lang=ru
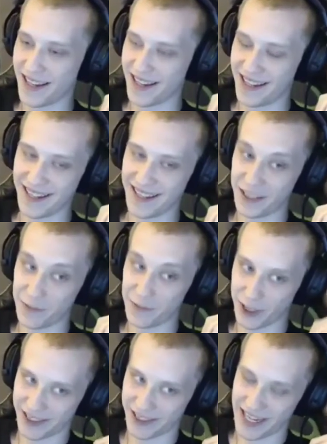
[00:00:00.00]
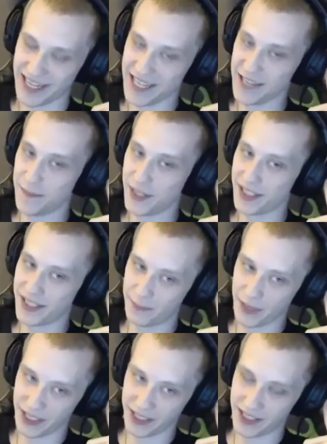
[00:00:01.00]
Так вот, они перед,
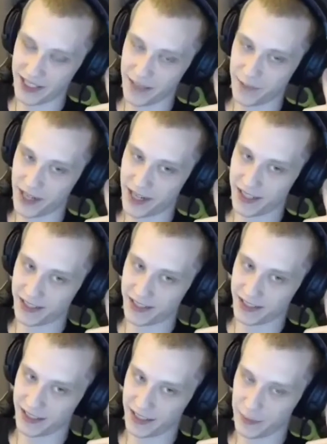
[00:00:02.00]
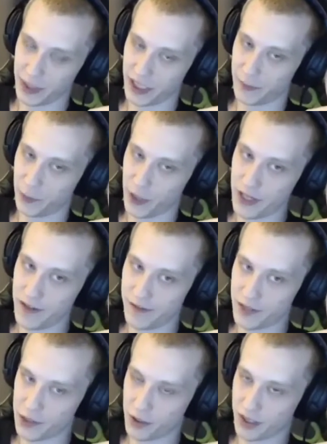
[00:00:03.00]
перед тем, как э, был отбой, во
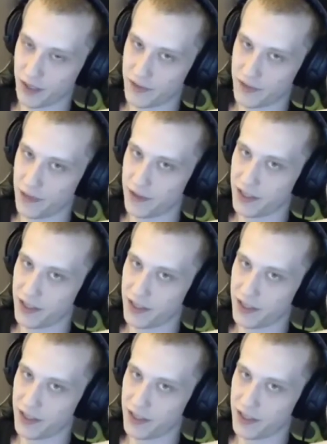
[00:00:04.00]
сколько там, в 9-10